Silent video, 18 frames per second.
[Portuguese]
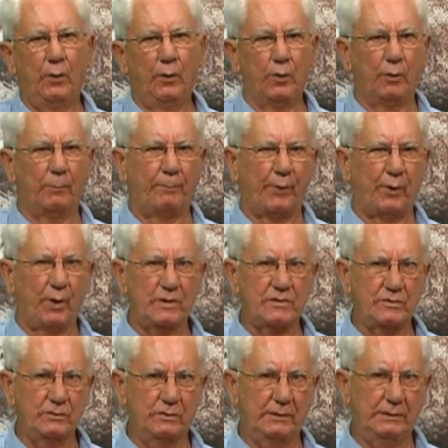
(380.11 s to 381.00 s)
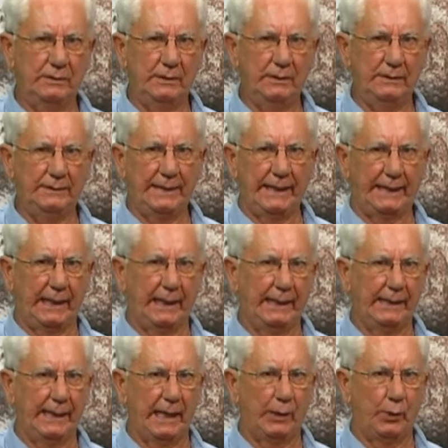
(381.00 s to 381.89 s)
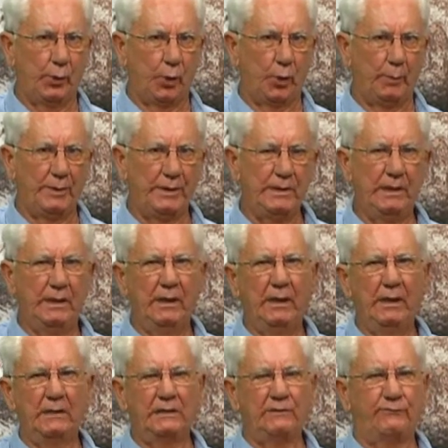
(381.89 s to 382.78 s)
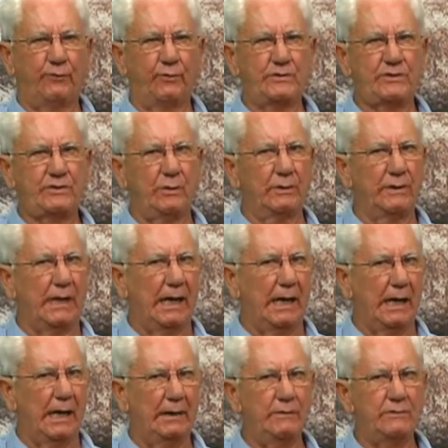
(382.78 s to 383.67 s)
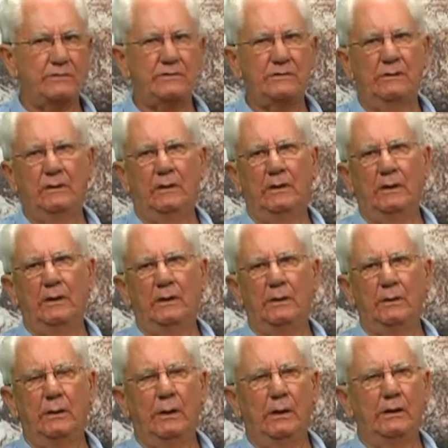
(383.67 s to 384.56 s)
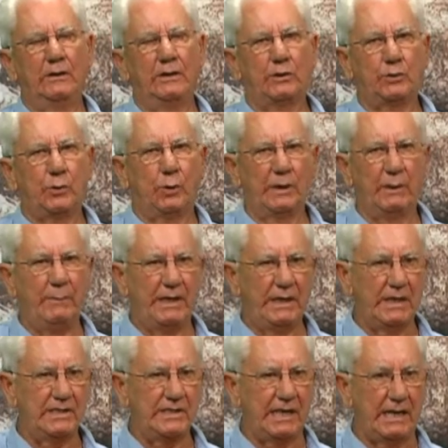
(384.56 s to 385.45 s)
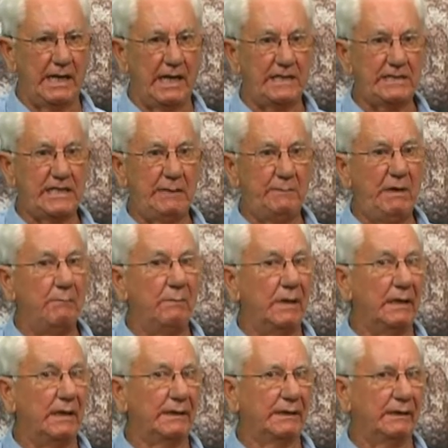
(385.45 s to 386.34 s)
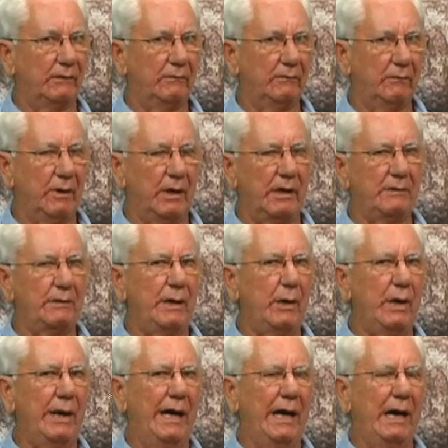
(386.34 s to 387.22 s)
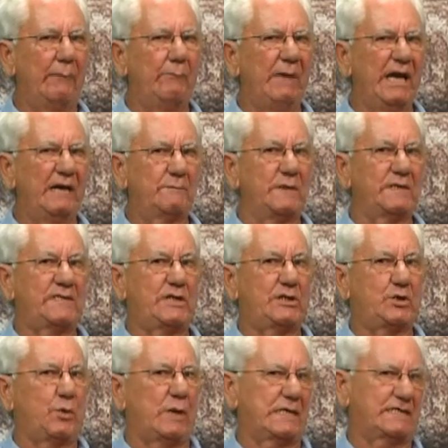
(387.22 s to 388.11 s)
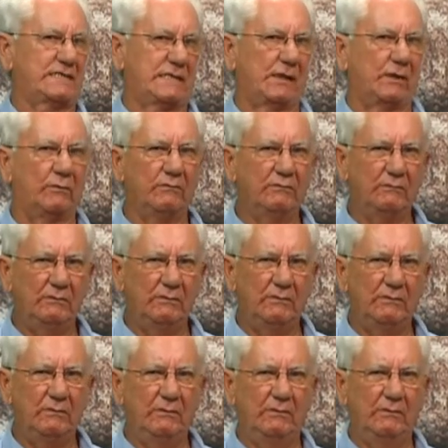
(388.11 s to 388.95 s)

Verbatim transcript: eu não posso declinar nome de funcionários de toda Minas Gerais que me mandam a, a mesma situação